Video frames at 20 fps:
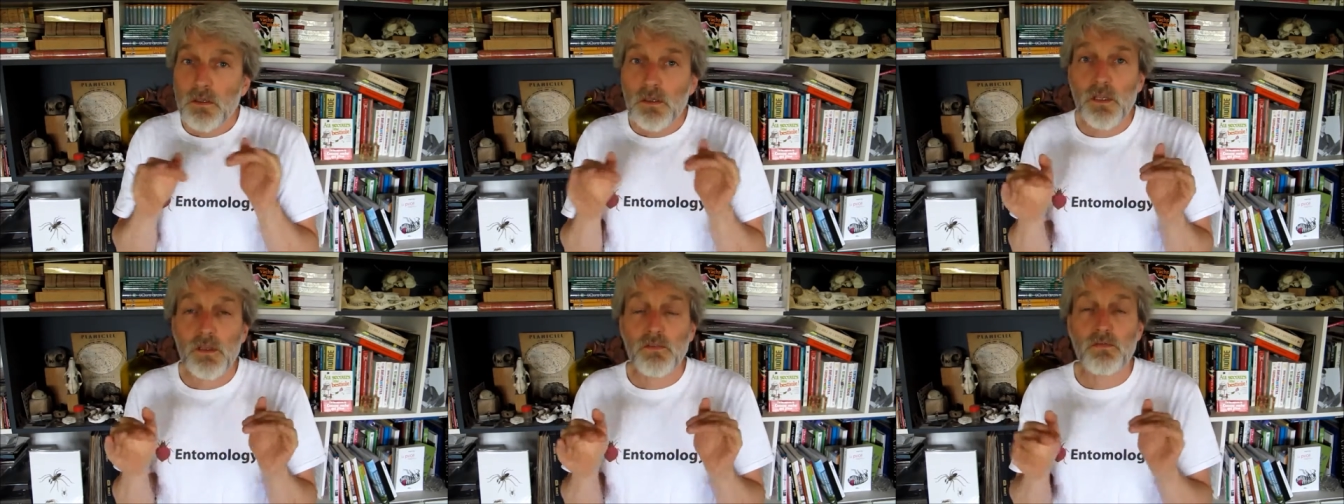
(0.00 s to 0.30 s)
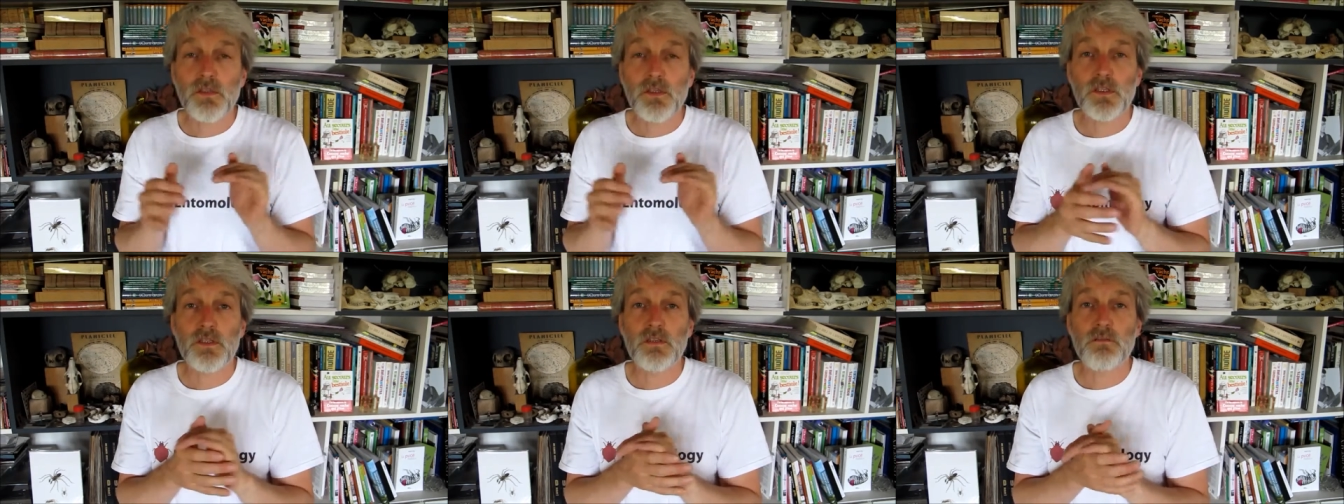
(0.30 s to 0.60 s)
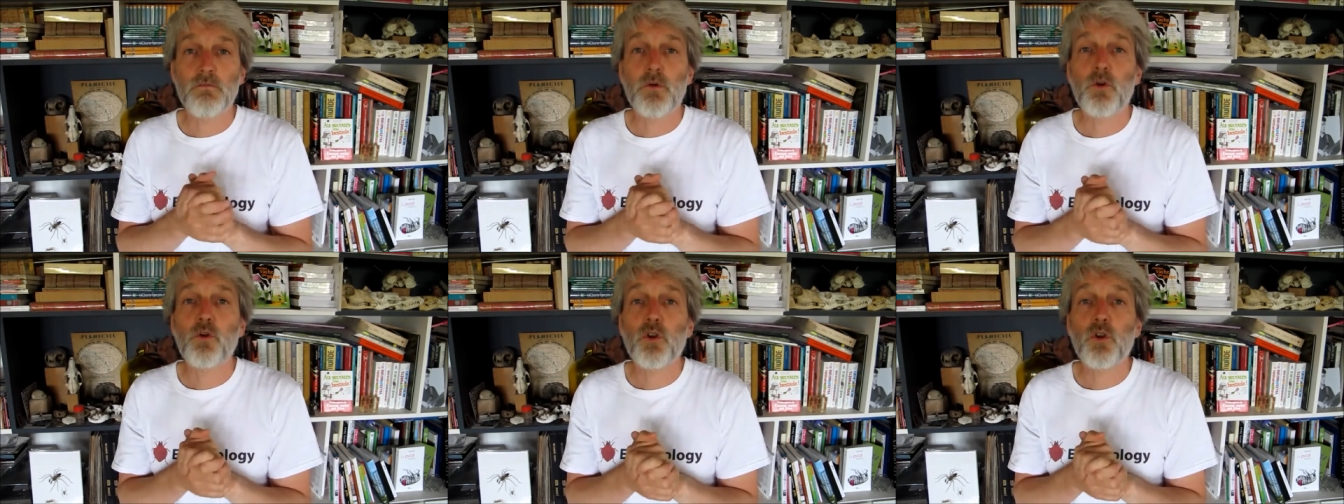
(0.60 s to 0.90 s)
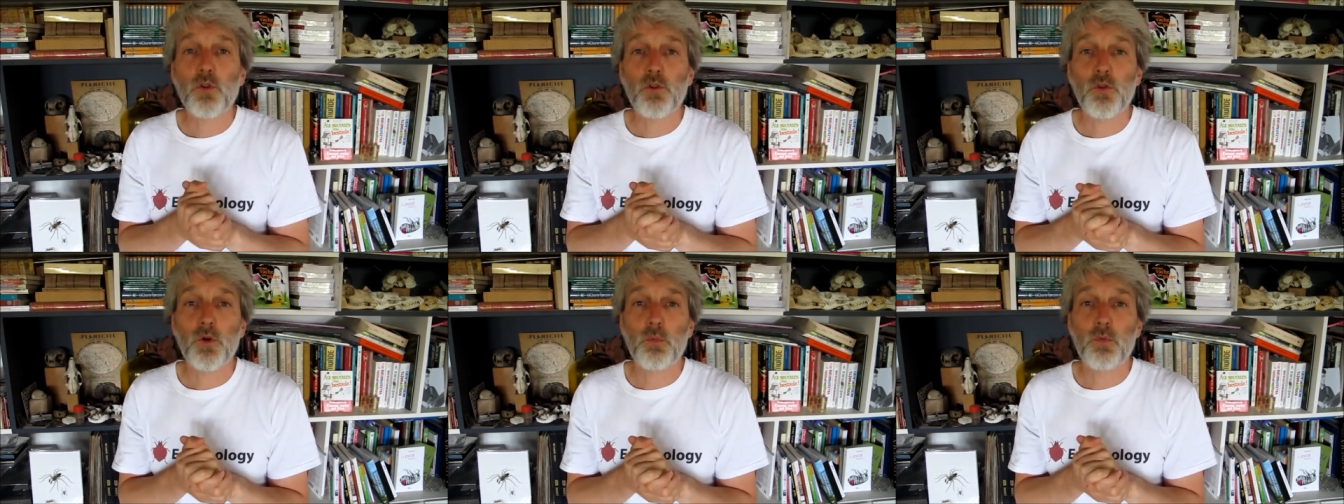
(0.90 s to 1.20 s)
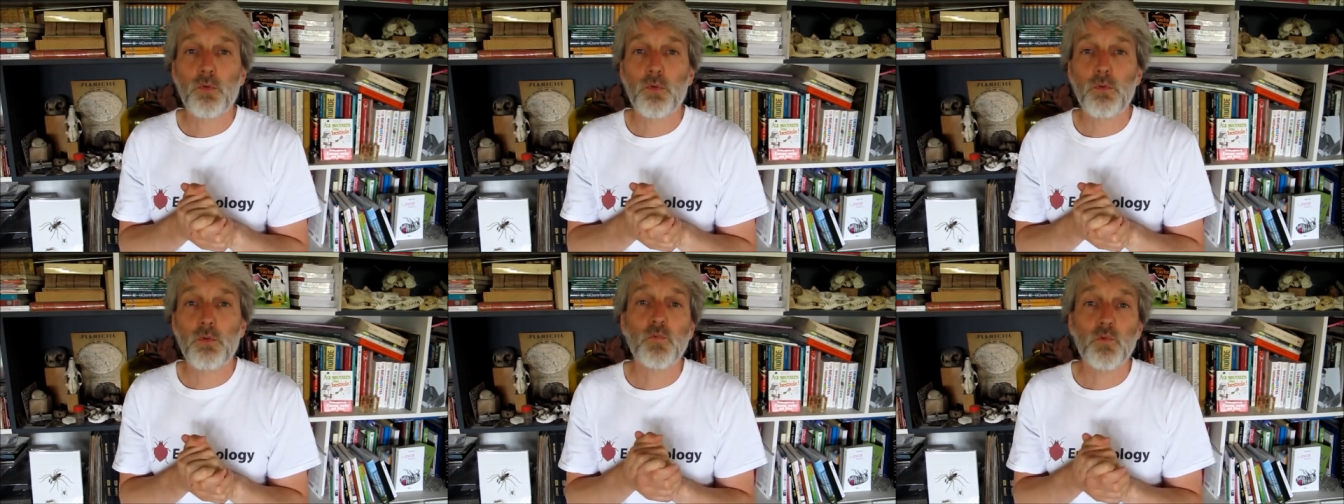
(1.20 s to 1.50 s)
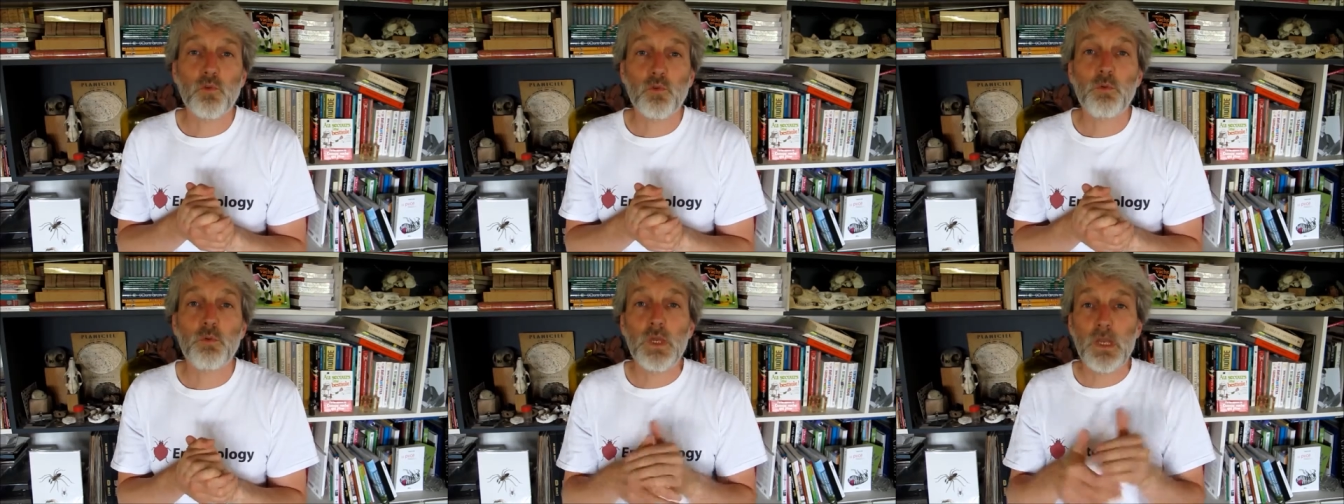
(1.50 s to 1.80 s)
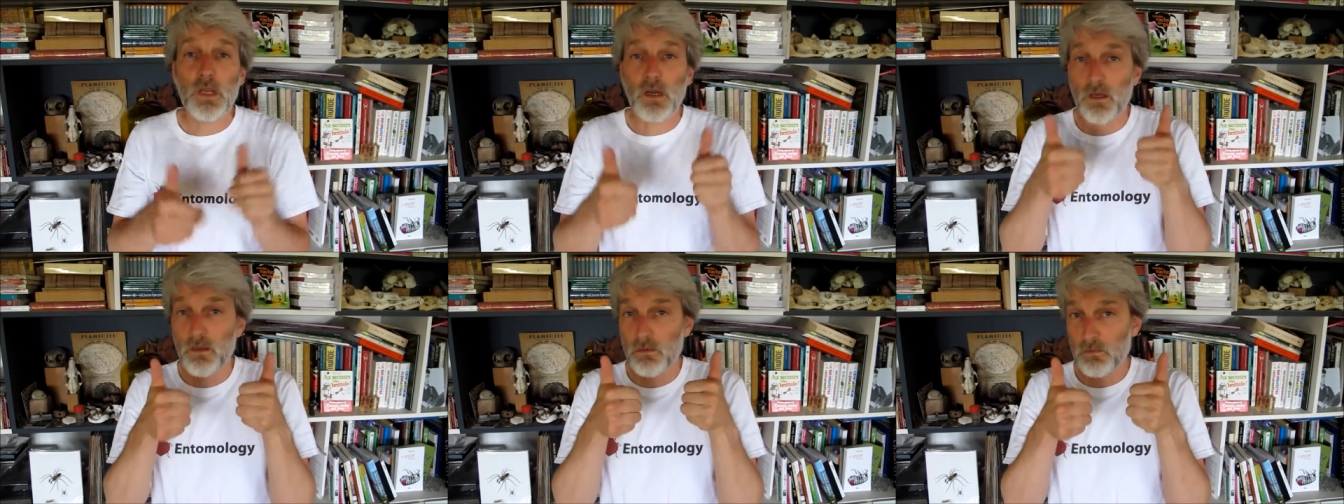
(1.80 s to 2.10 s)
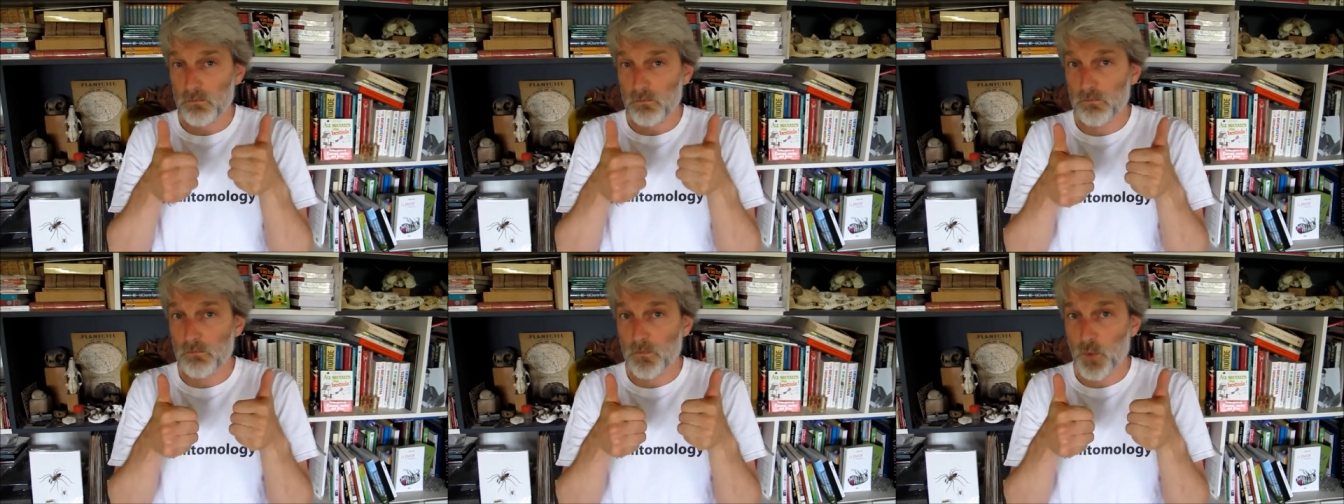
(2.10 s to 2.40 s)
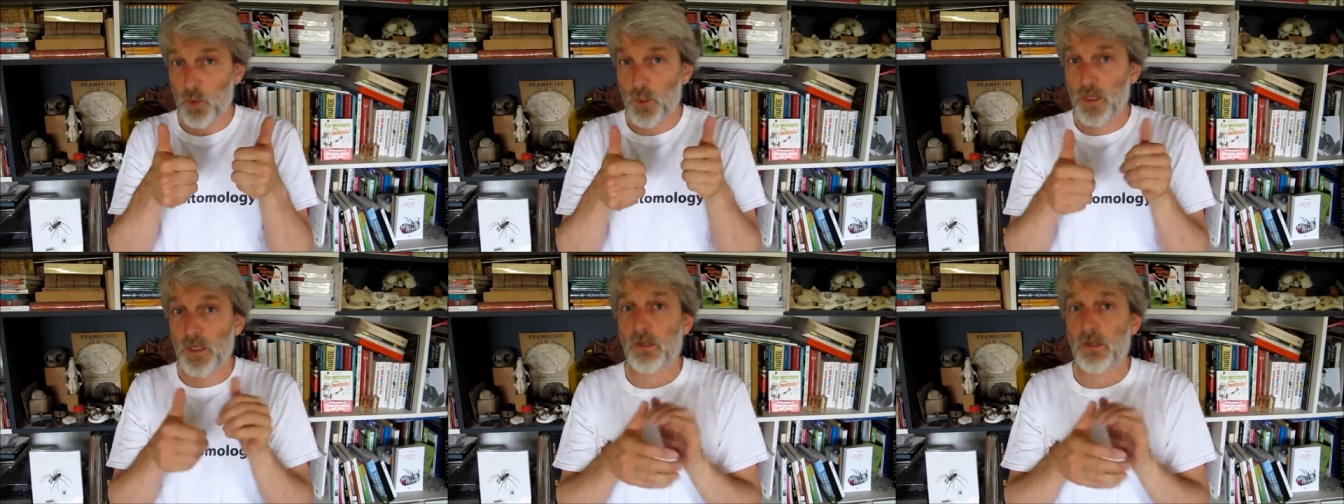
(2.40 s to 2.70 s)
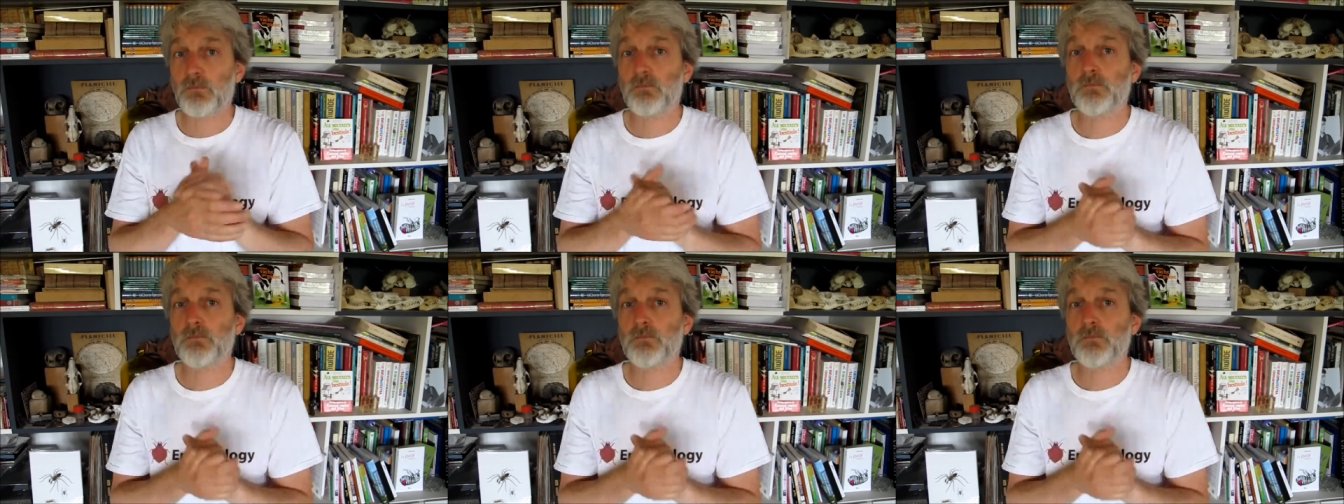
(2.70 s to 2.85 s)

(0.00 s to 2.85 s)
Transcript: Effectivement, on l'entend plus. Celui-là, ok.